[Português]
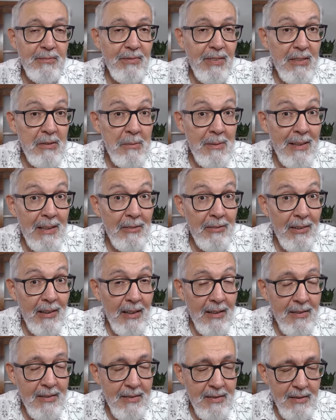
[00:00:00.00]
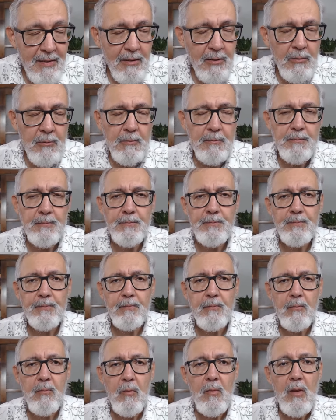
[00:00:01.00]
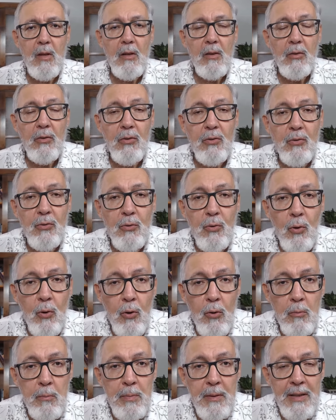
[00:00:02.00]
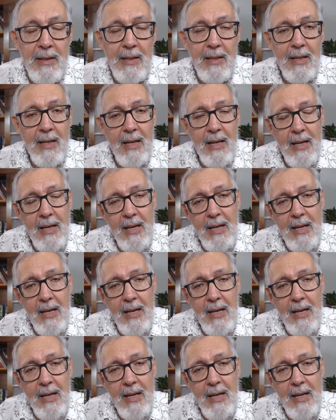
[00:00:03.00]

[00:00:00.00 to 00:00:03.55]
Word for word: fazer uma revelação sobre